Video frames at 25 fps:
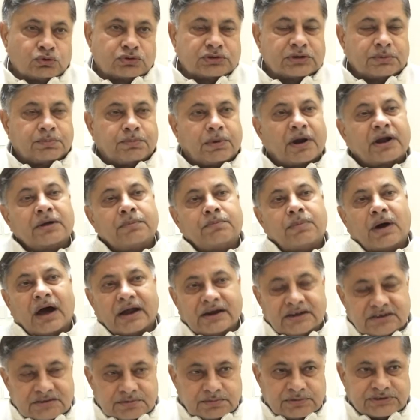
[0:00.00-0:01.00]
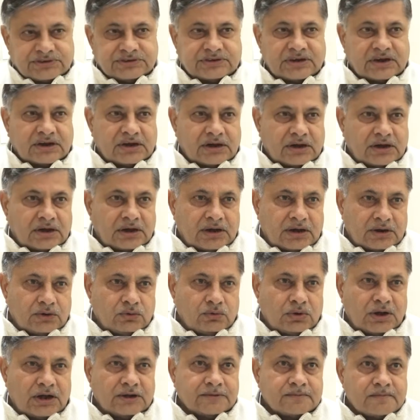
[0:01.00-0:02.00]
उससे बड़े भारी समस्या का हल
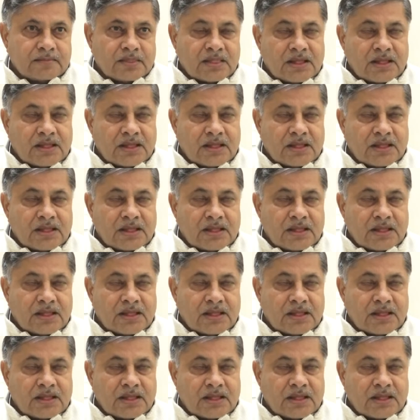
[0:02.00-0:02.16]
हुआ